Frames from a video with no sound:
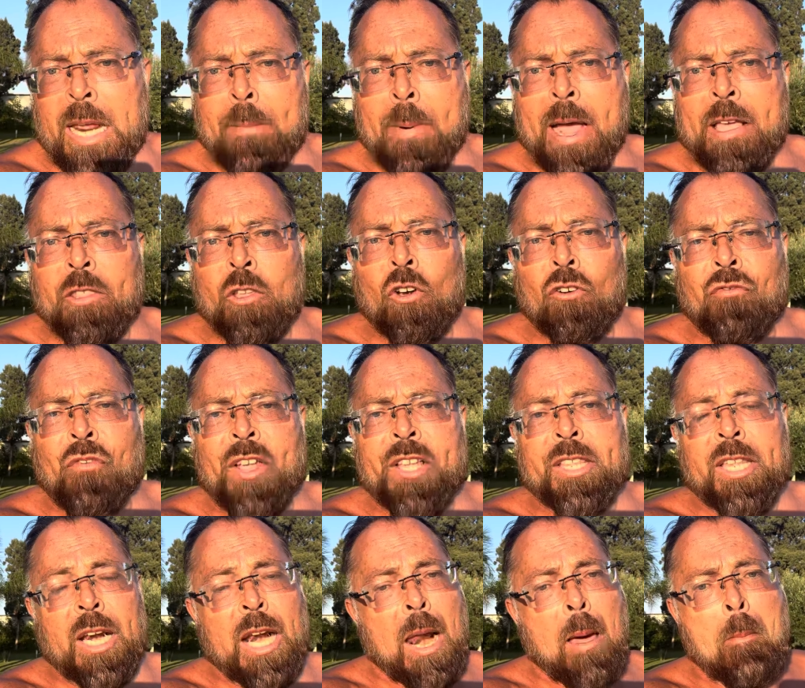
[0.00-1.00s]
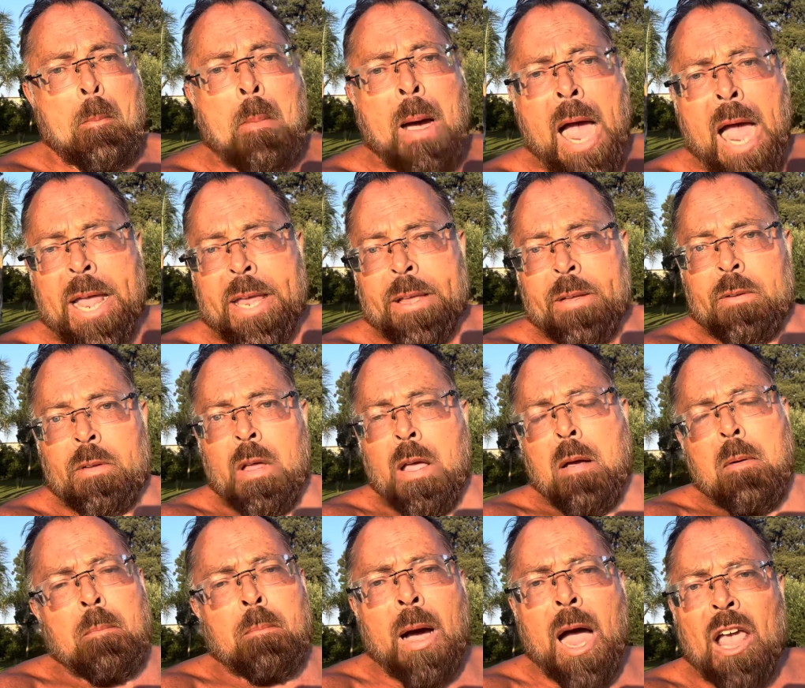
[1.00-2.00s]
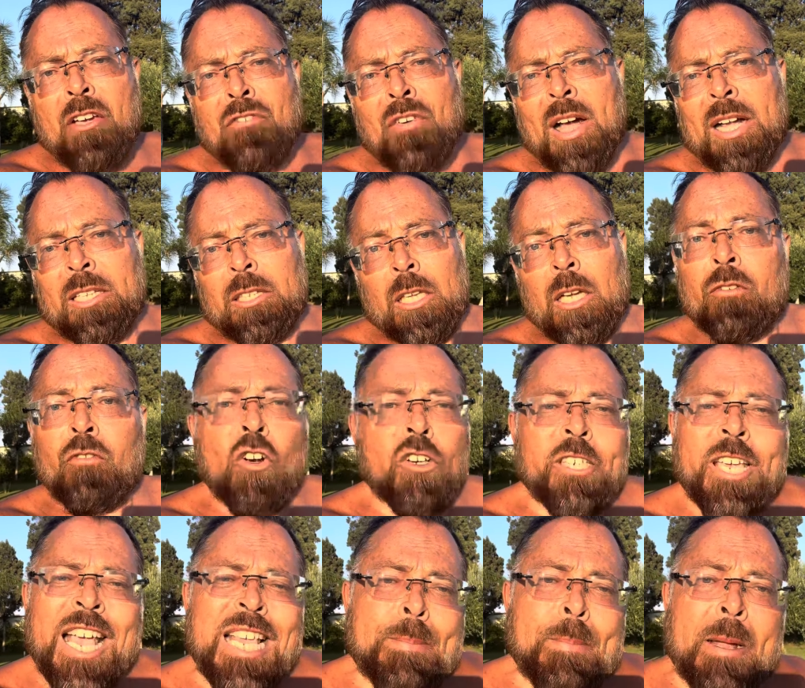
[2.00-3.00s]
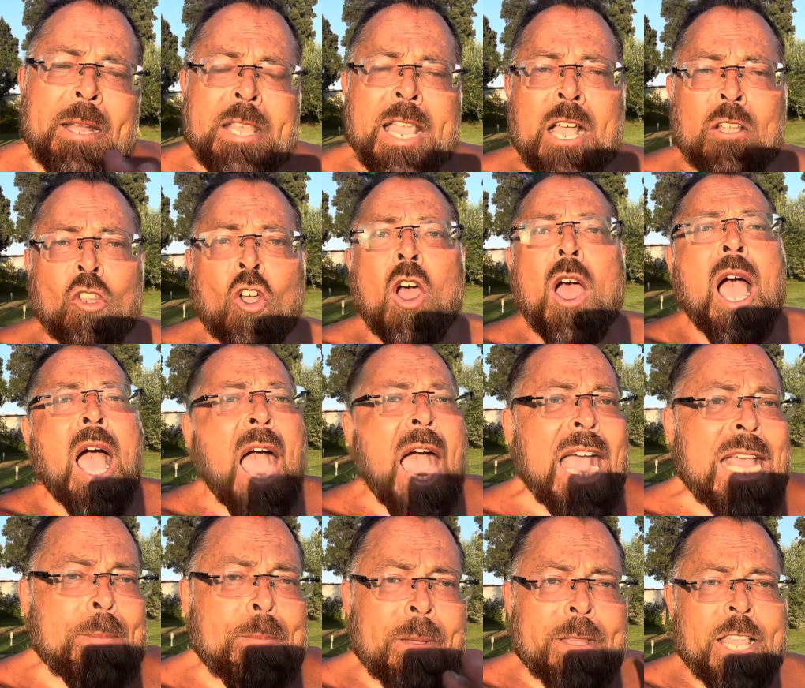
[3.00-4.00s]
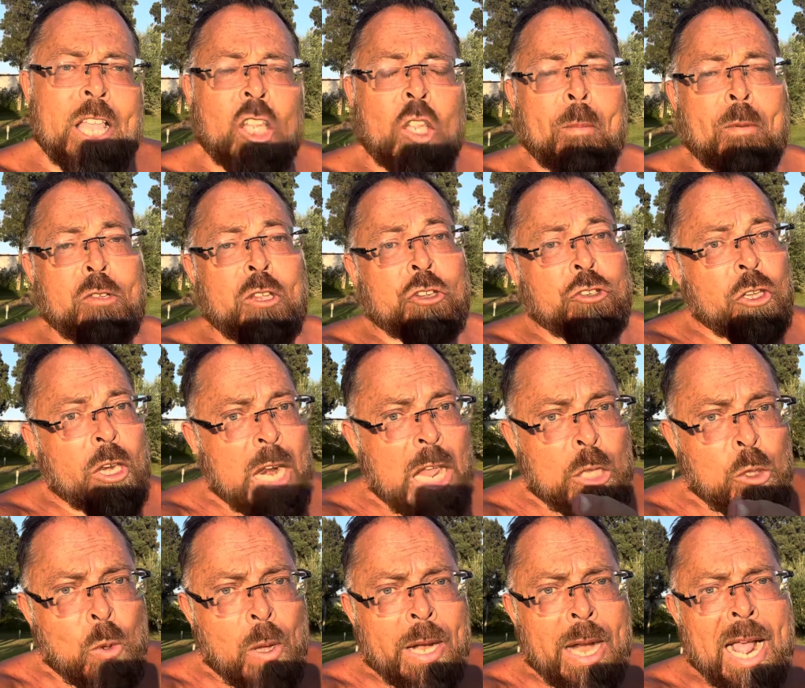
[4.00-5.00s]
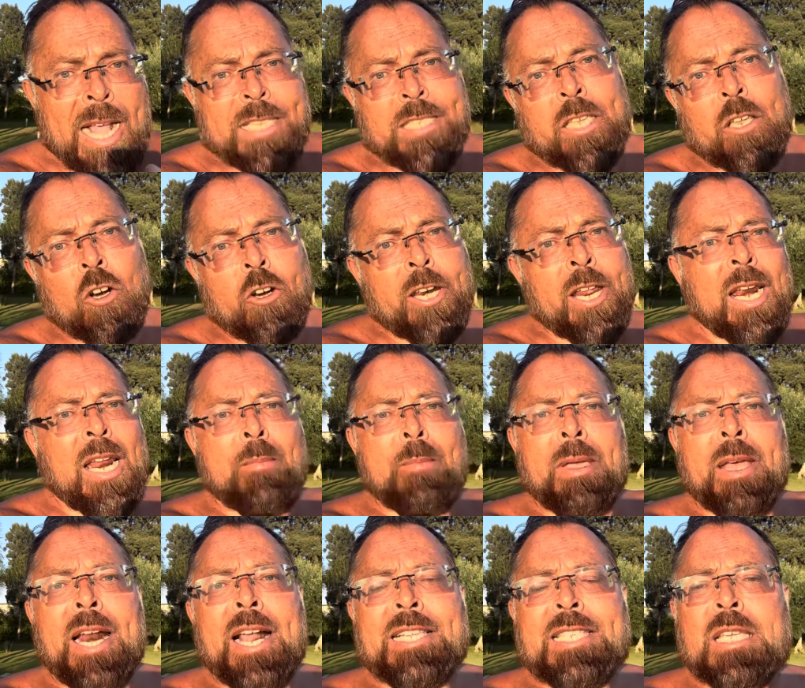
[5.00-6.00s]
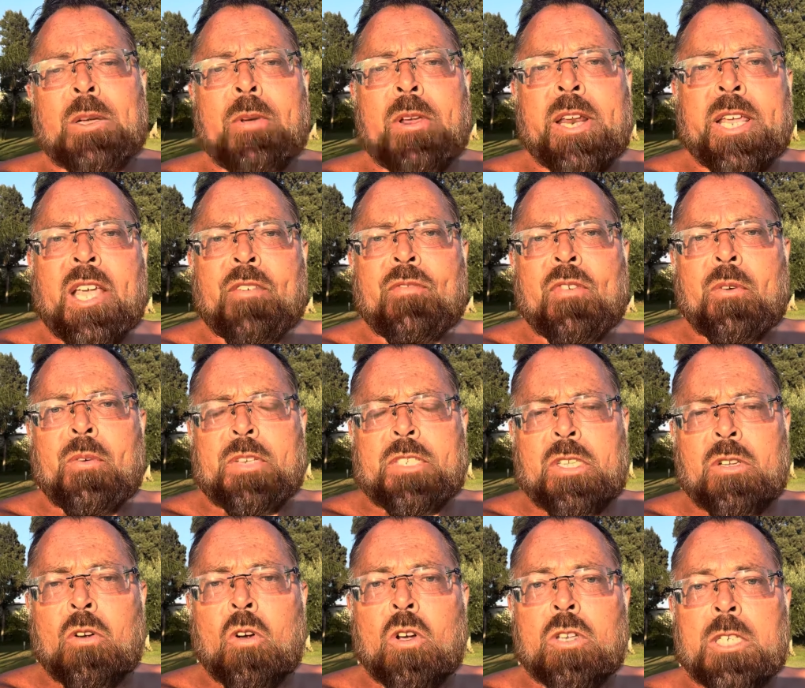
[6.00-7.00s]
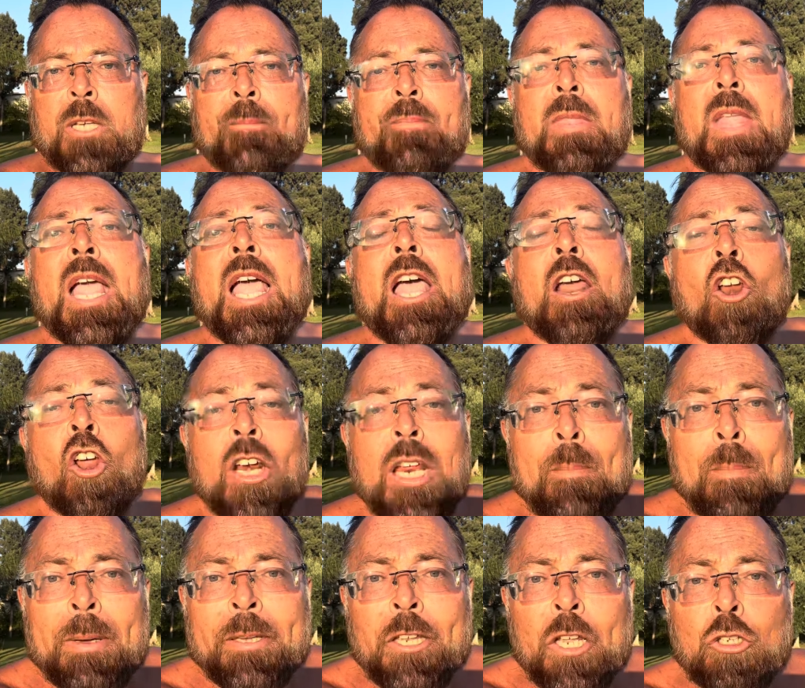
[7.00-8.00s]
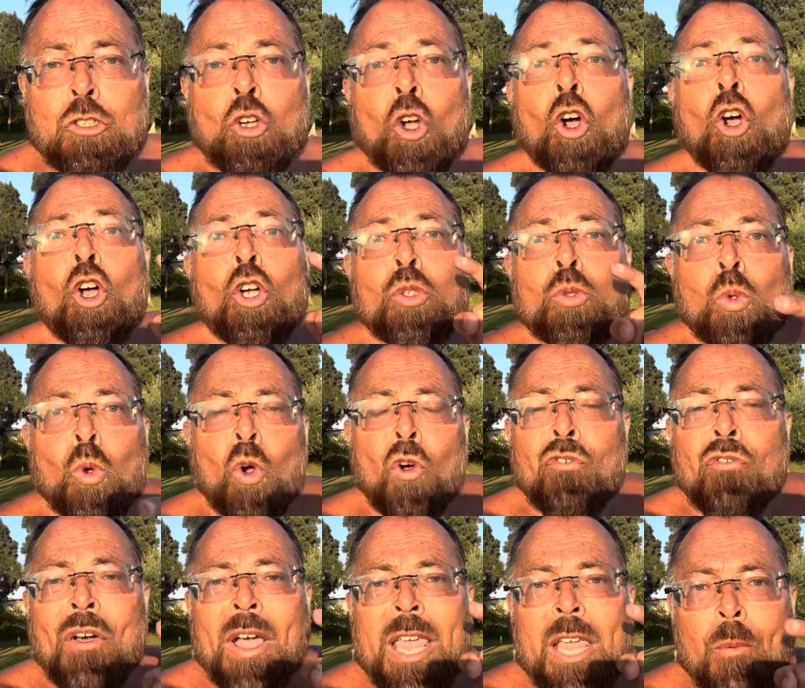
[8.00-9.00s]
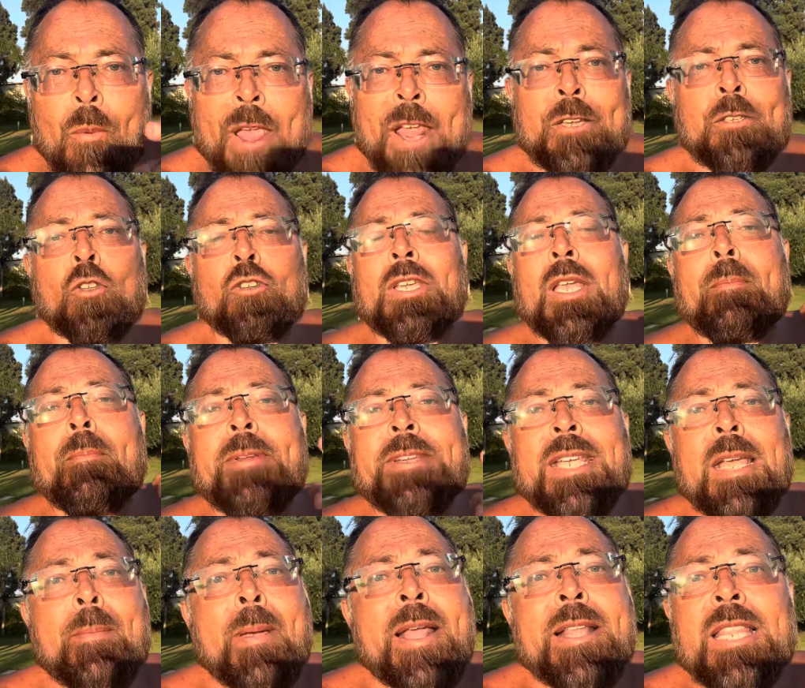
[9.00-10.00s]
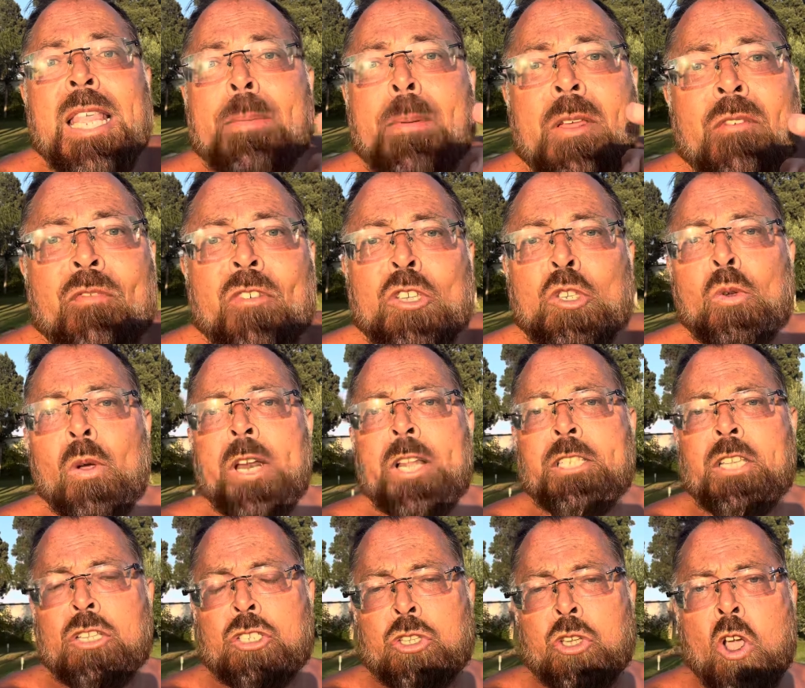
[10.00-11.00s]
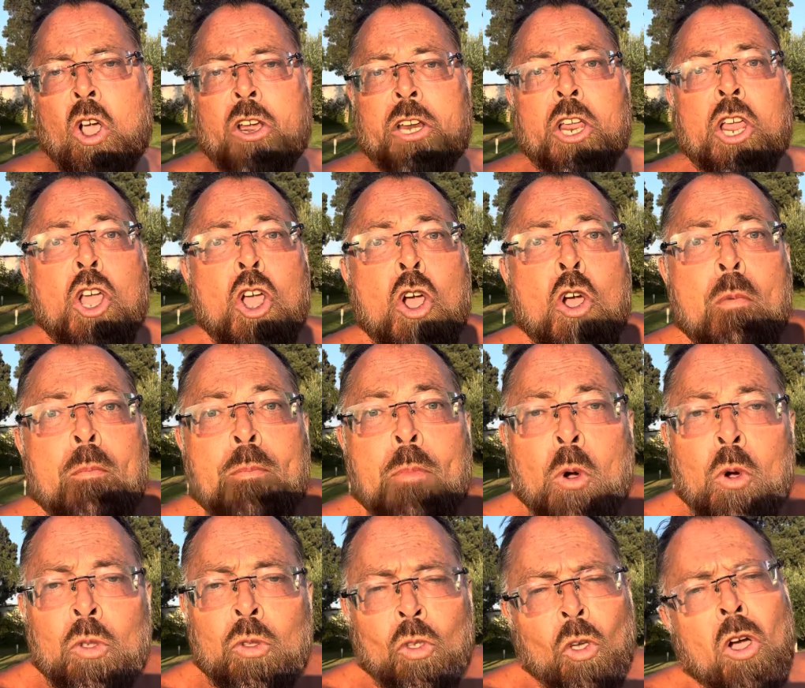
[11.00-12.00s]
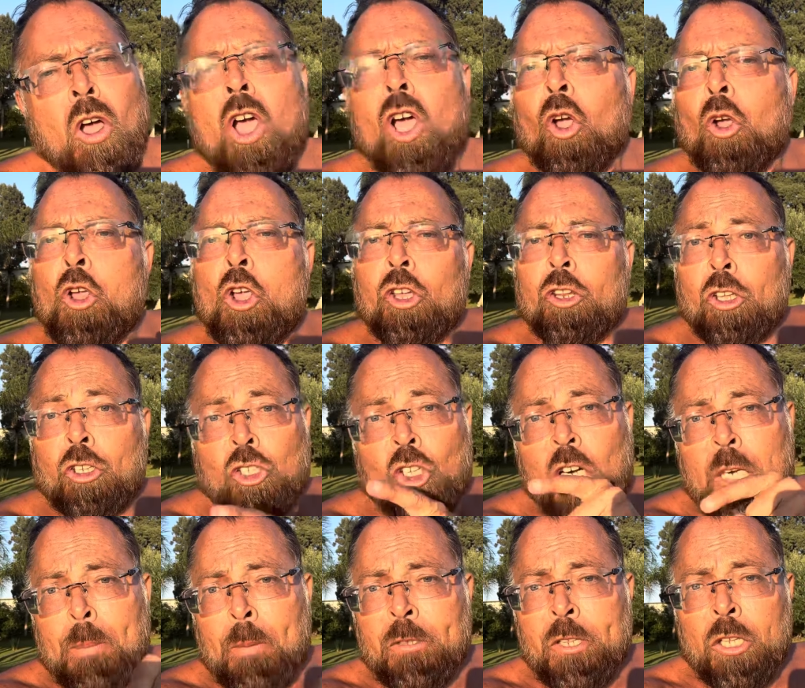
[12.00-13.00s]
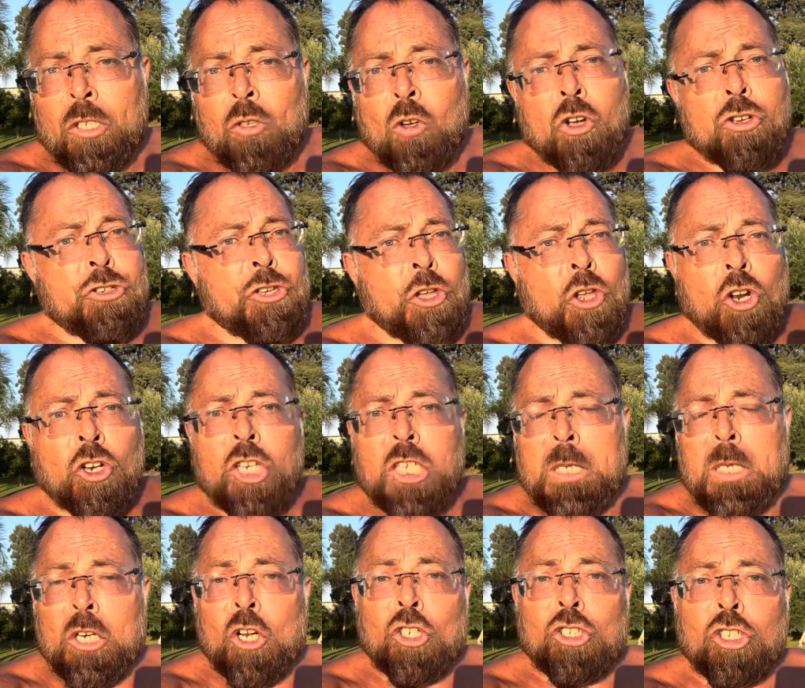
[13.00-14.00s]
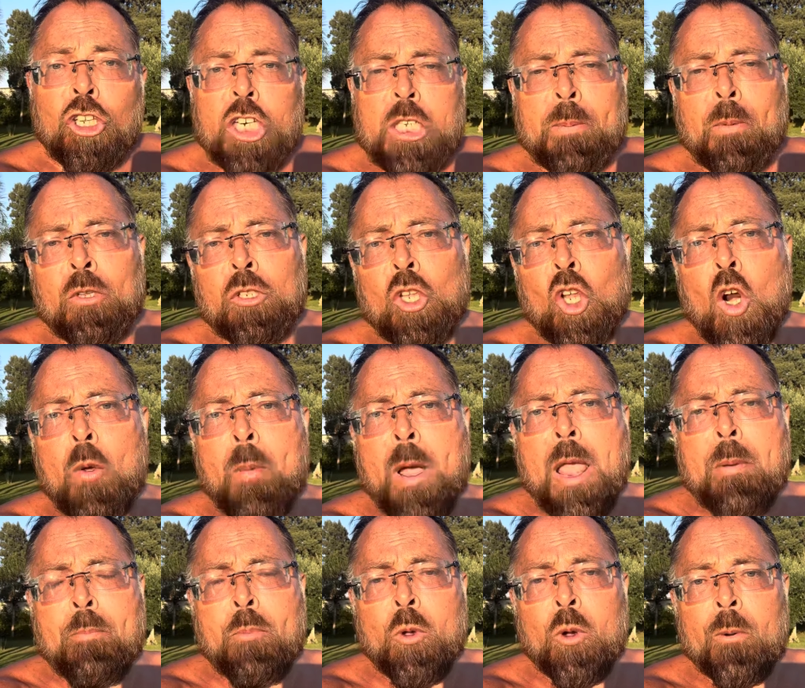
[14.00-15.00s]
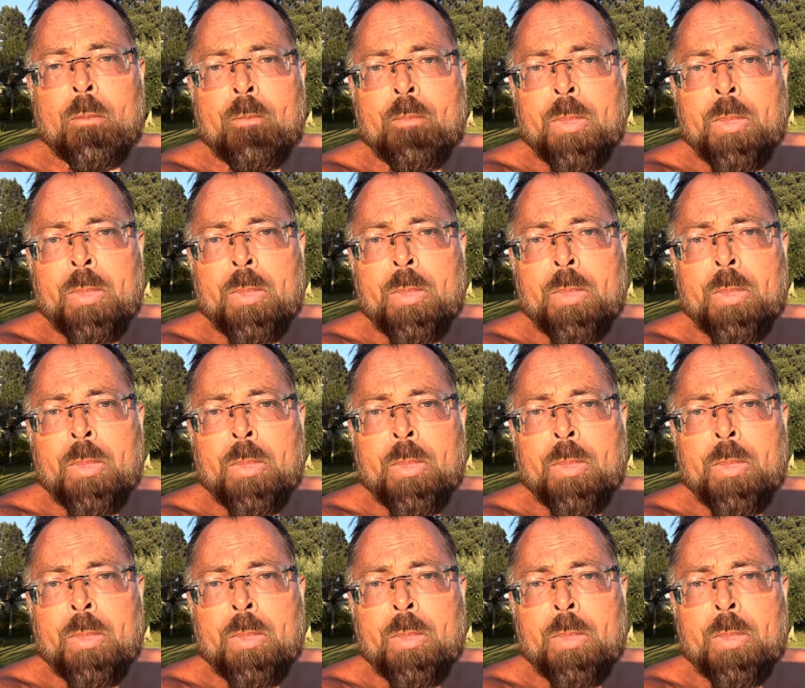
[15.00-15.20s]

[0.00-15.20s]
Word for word: mai di offenderla, mai, mai fatta. Forse hai sbagliato, hai sbagliato personaggio, la tua razza non è la mia razza quella che fa queste cose. Lo ribadisco, tu fai questo semplicemente per visualizzazione, punto, che io ti sto rispondendo oggi e non ti, non ti risponderò mai più